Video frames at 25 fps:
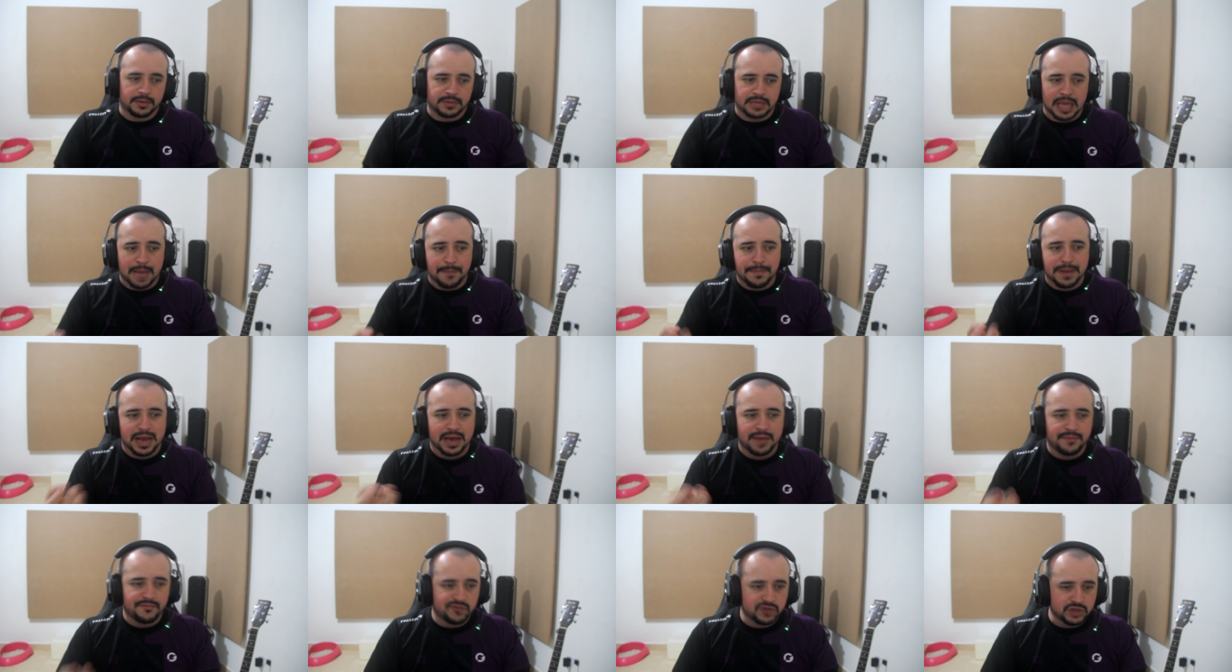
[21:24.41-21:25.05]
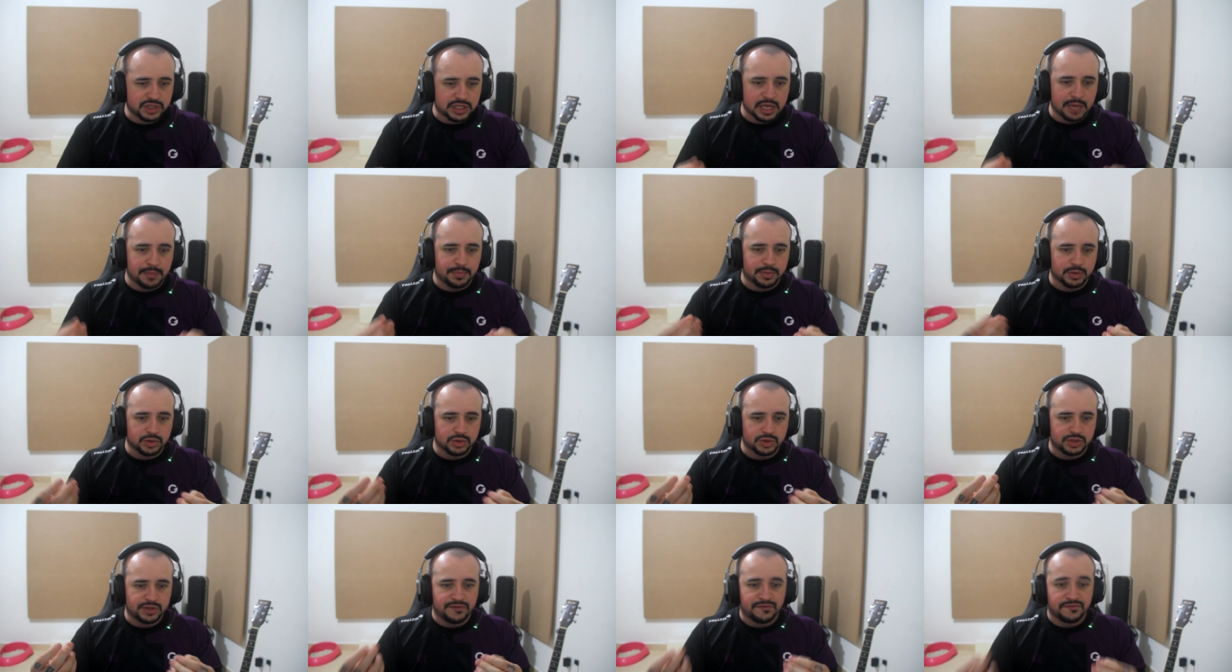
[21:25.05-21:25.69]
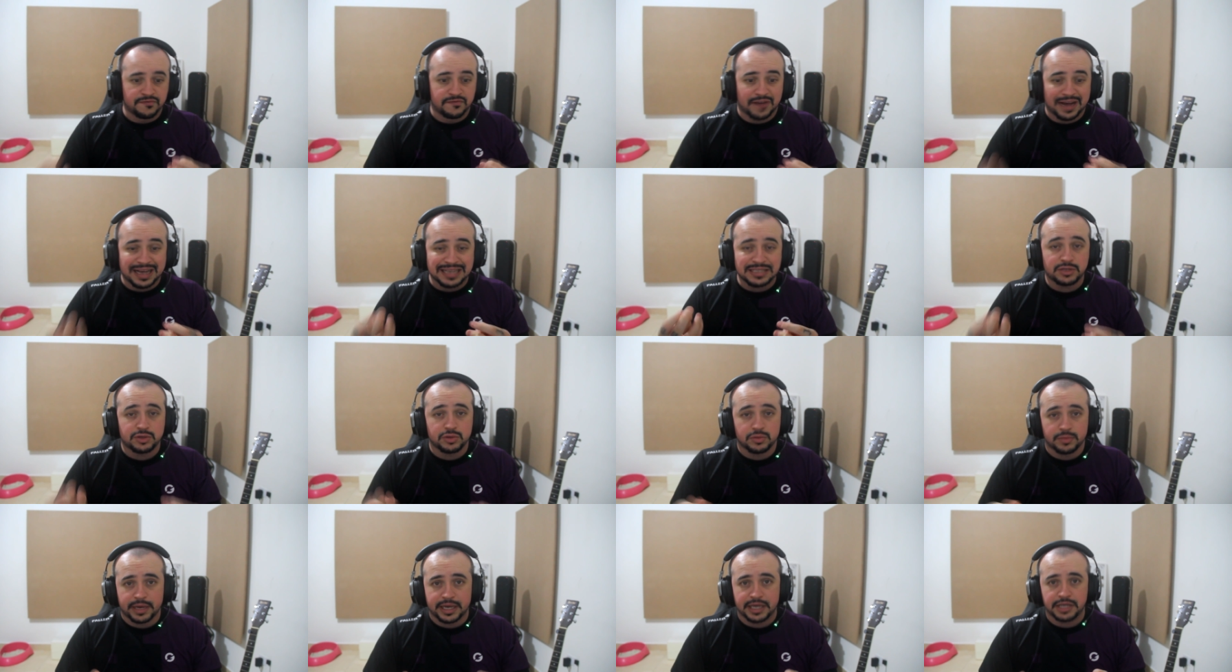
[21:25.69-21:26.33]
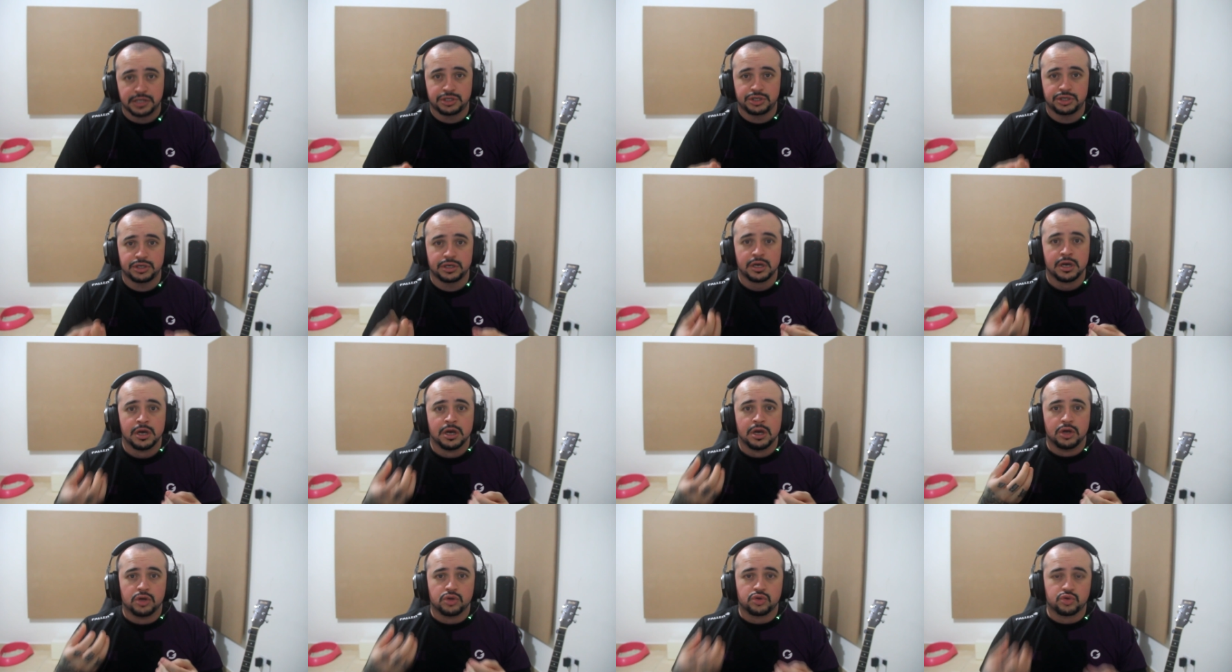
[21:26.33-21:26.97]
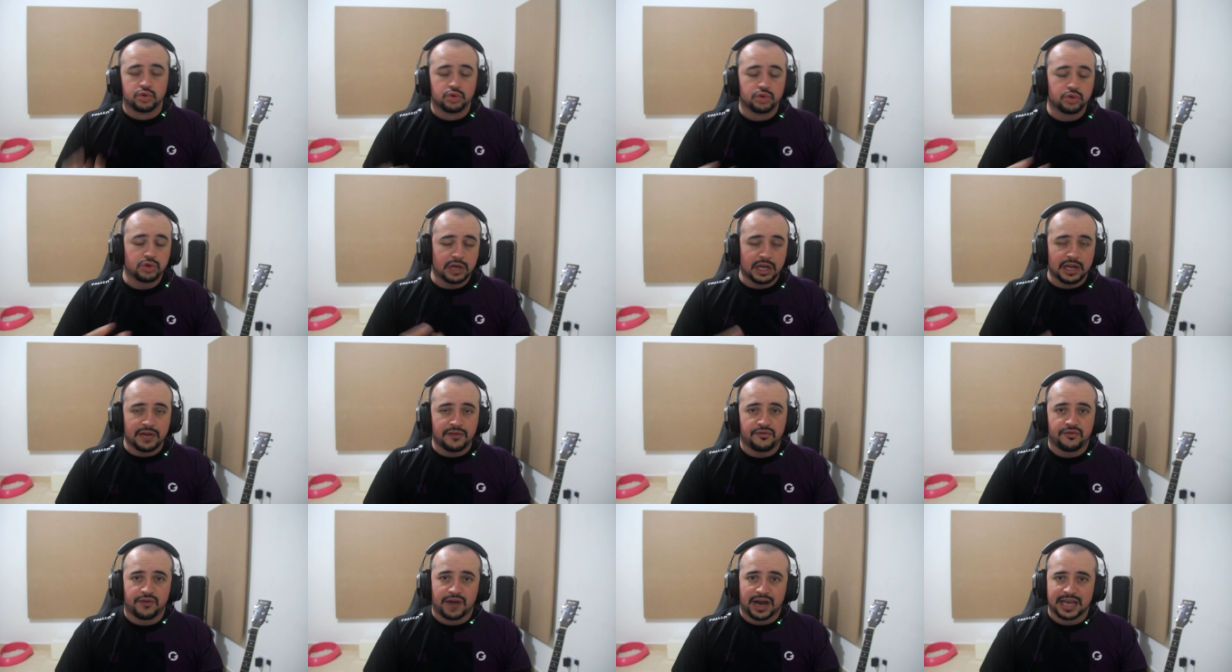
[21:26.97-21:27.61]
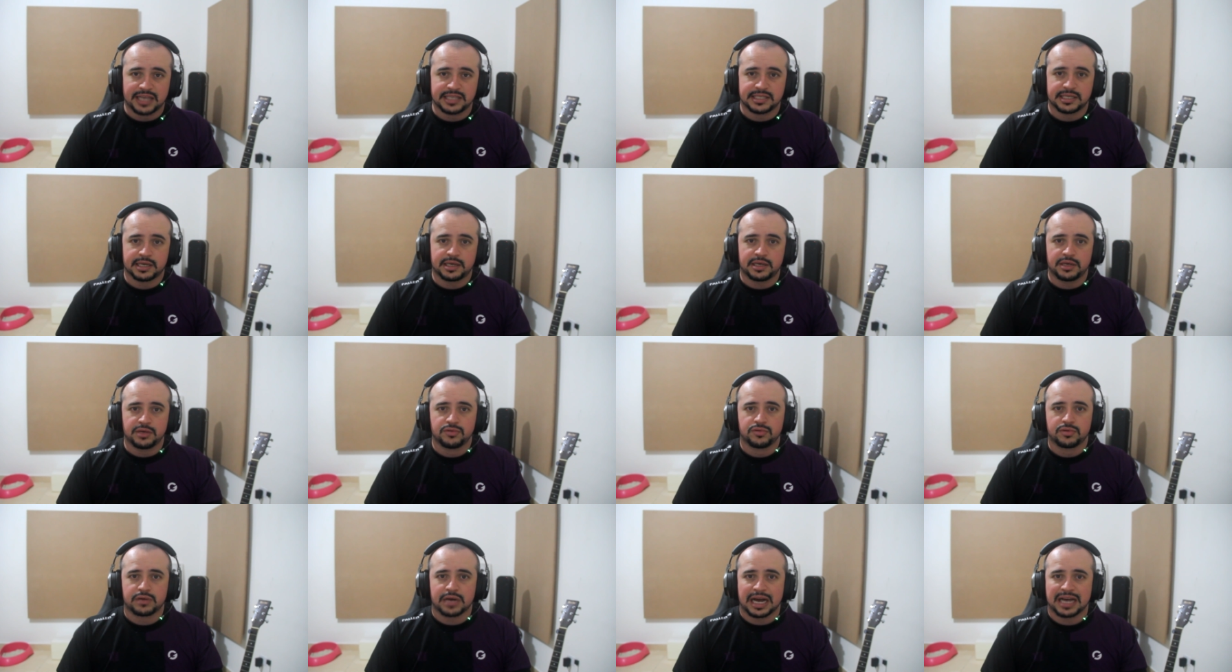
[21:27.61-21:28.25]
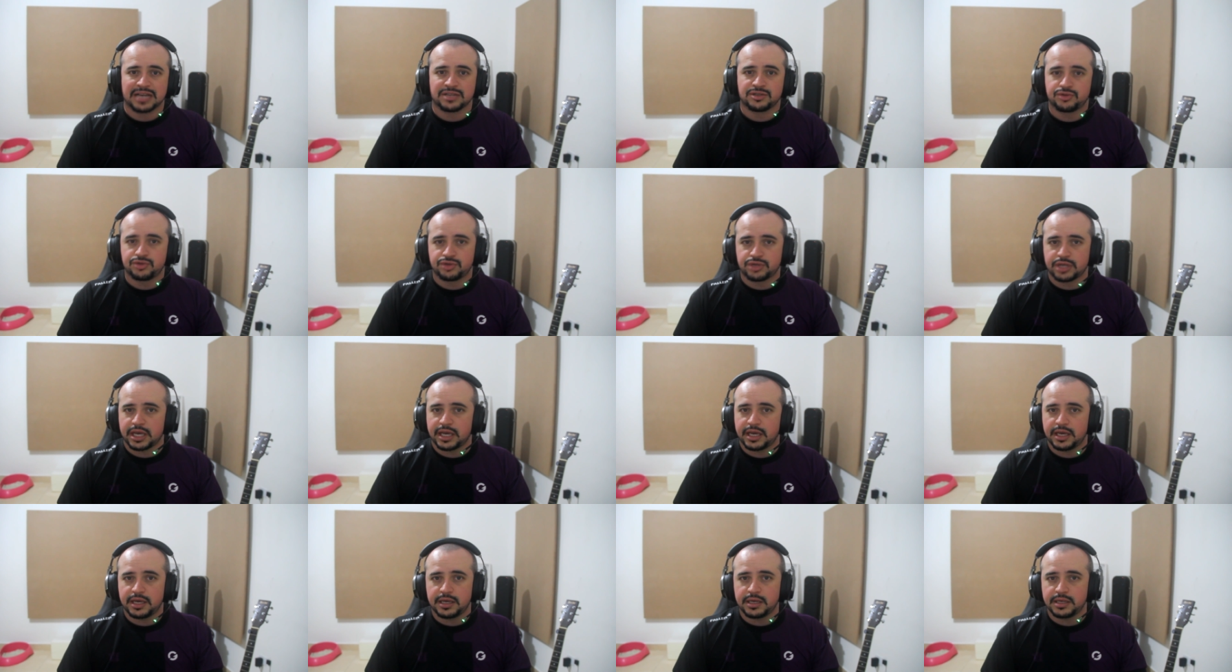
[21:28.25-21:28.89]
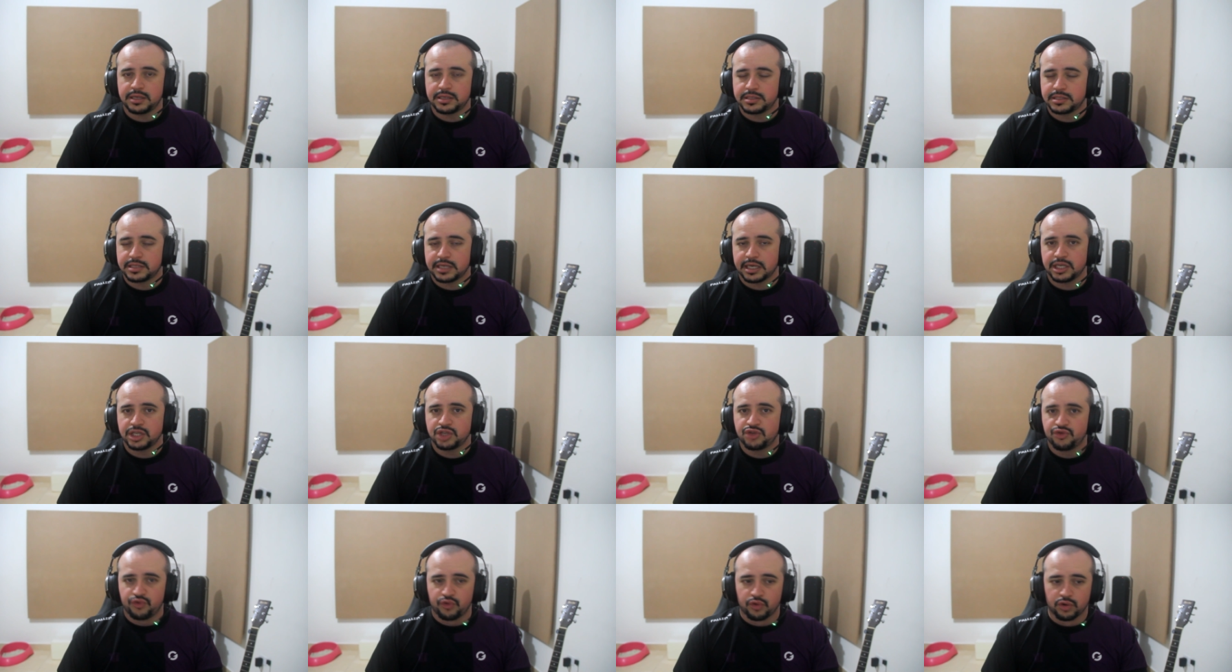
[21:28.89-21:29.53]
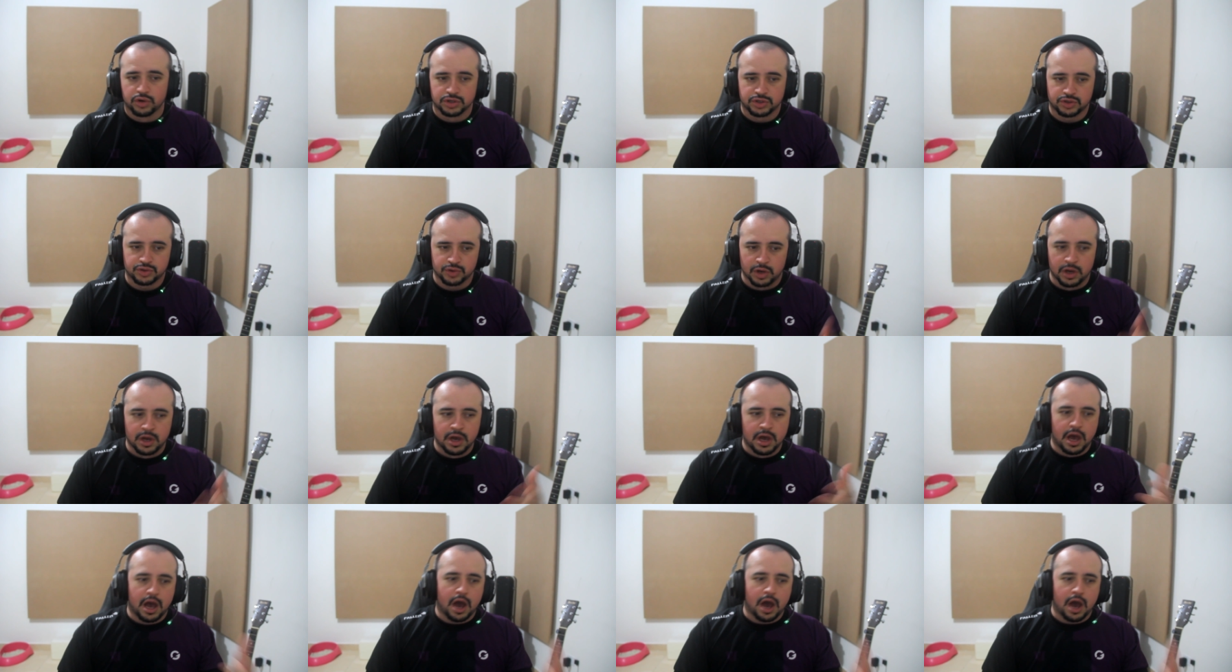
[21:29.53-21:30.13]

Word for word: Dá para você reproduzir facilmente tudo que ele faz aqui no caso sem, sem esforço.